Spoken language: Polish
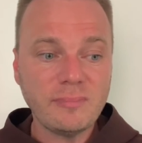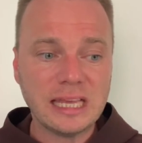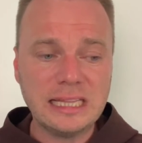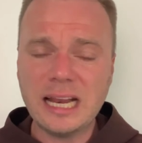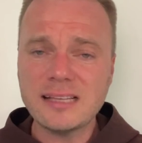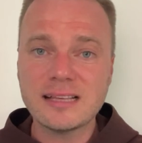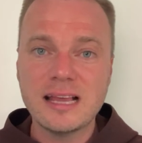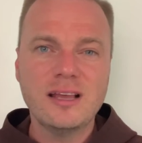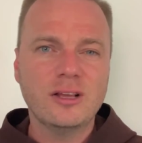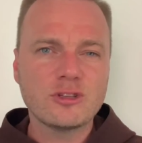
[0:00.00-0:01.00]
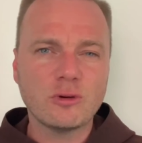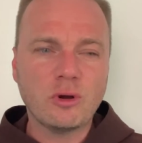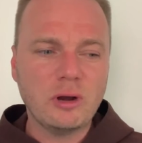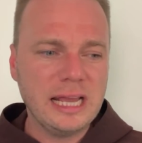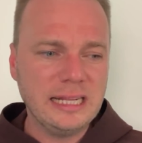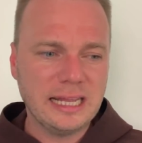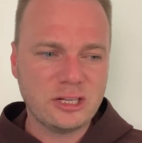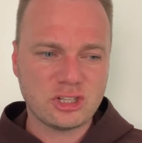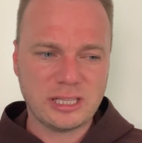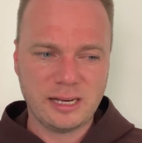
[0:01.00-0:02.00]
I teraz są kolejne
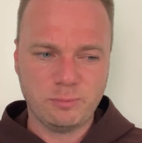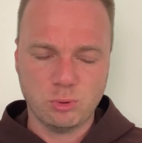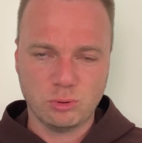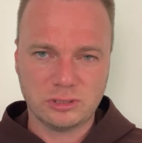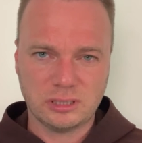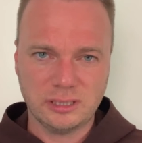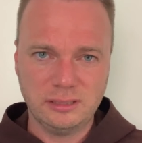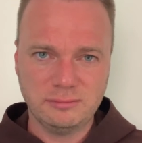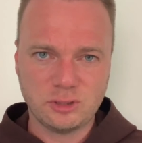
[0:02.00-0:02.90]
cztery punkty,